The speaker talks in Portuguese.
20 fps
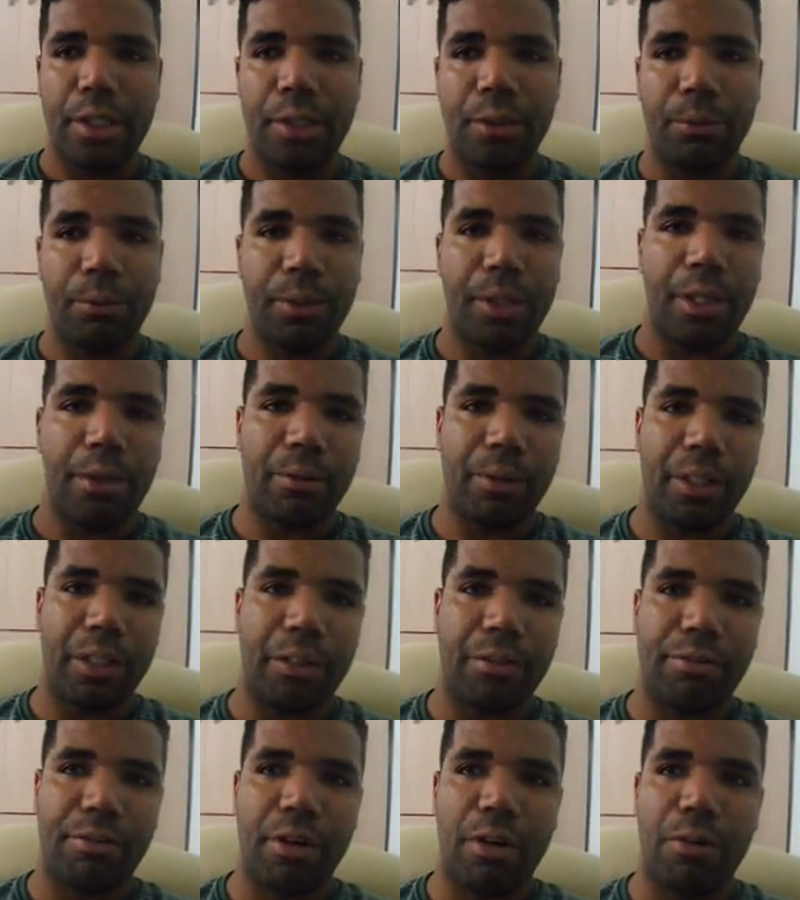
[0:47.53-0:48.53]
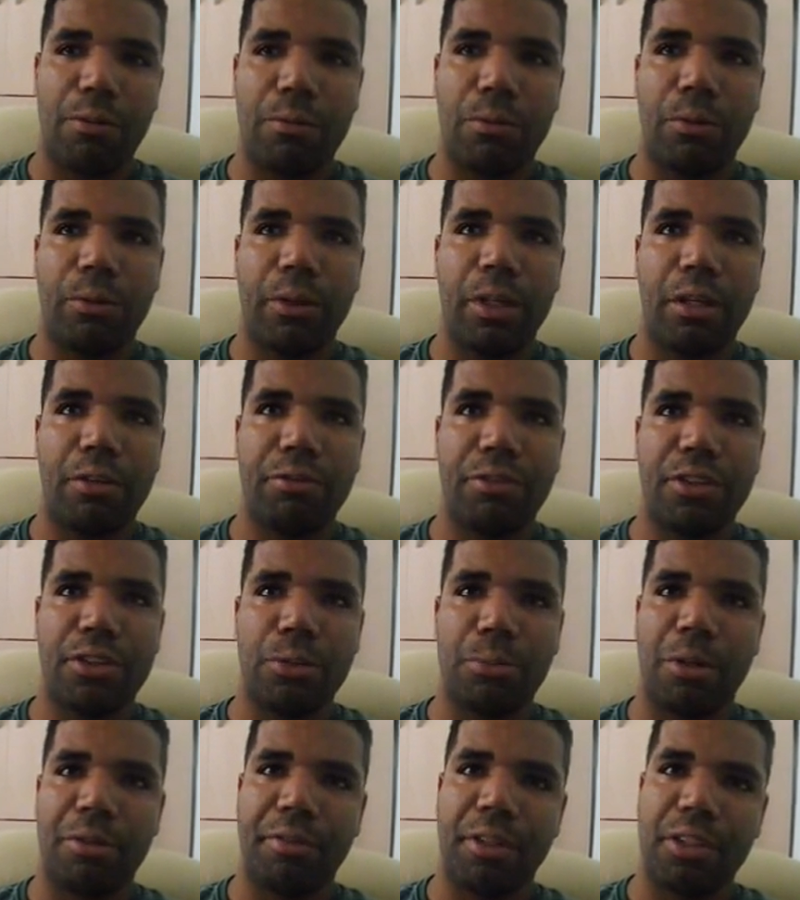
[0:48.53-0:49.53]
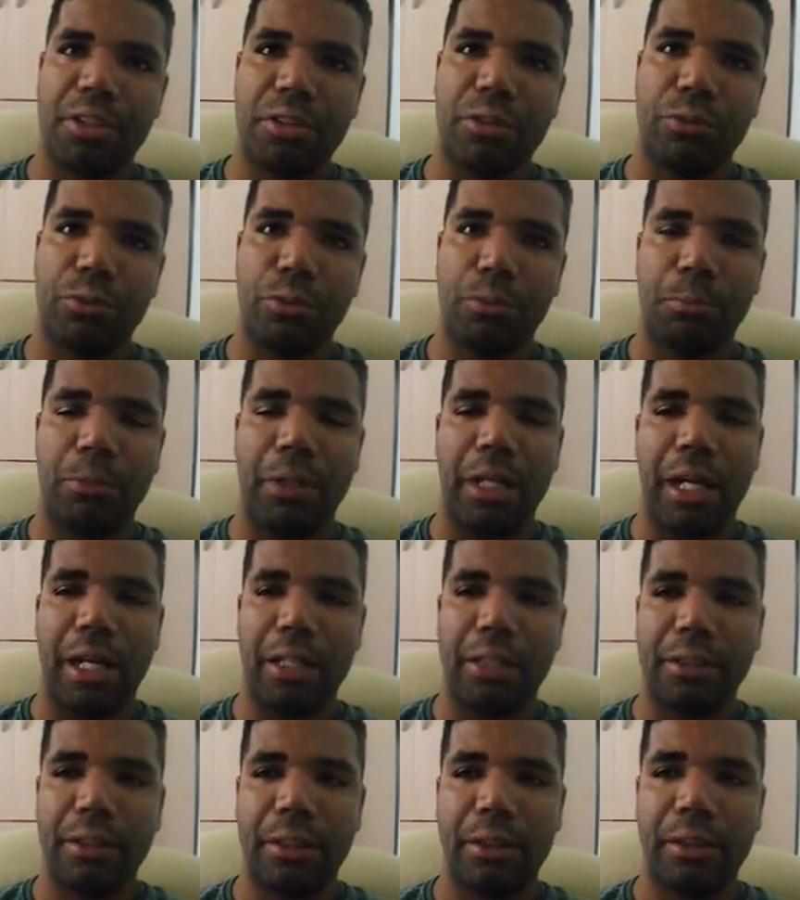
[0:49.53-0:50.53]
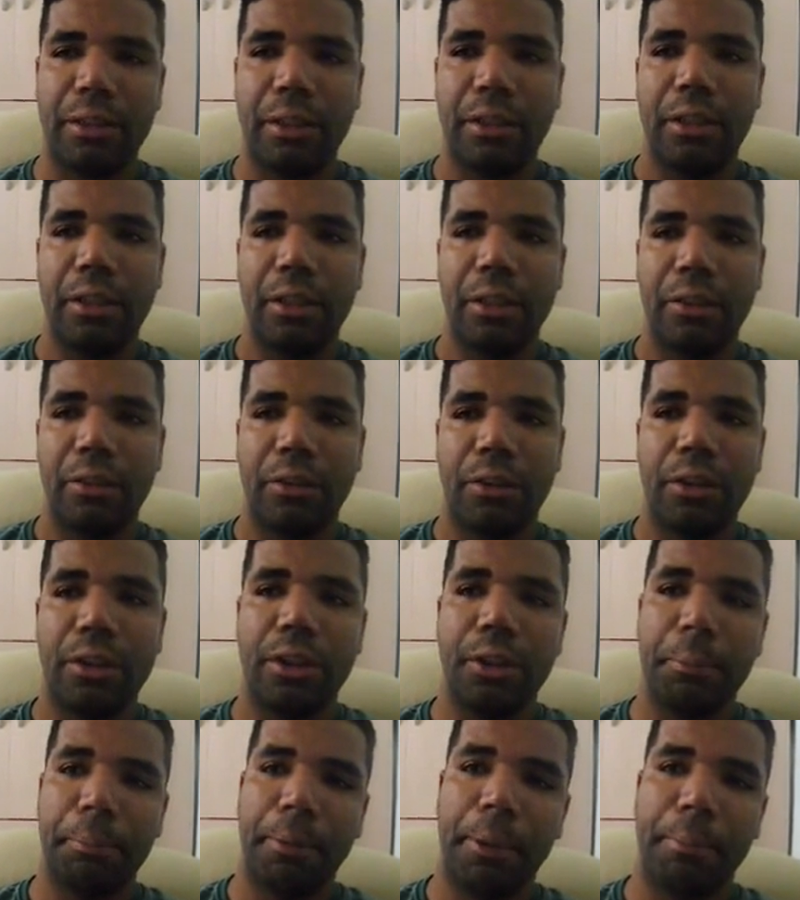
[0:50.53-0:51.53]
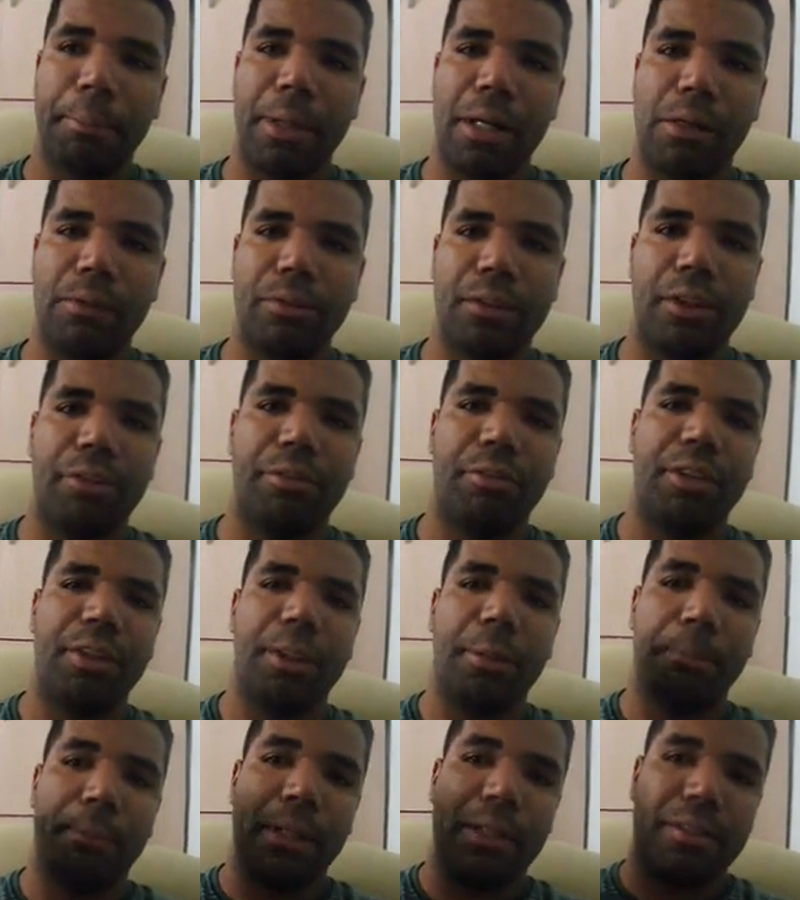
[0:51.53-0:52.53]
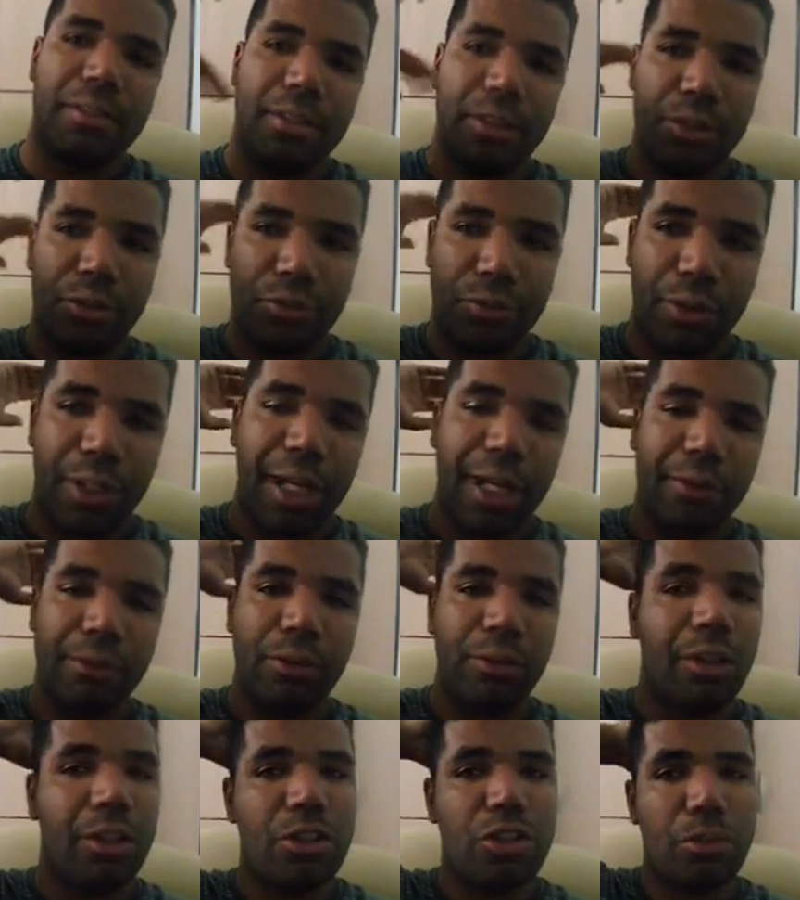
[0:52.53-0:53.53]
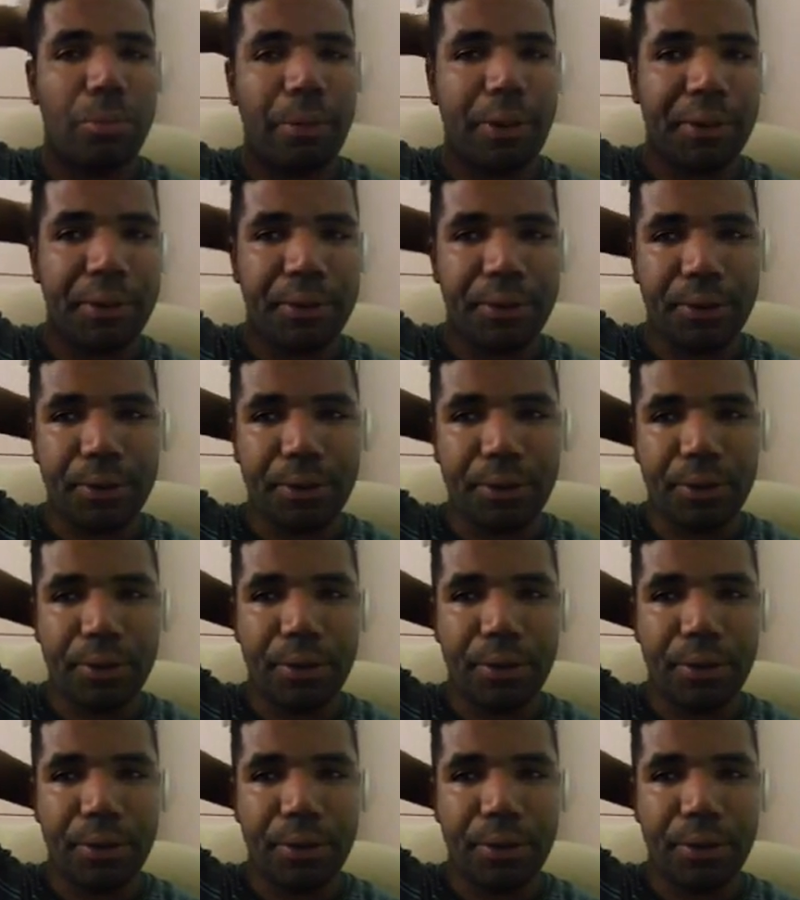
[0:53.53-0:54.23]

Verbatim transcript: Eu quero gravar, um, eu quero fazer uma versão dublada e preparar um DVD para ser divulgado em nosso país.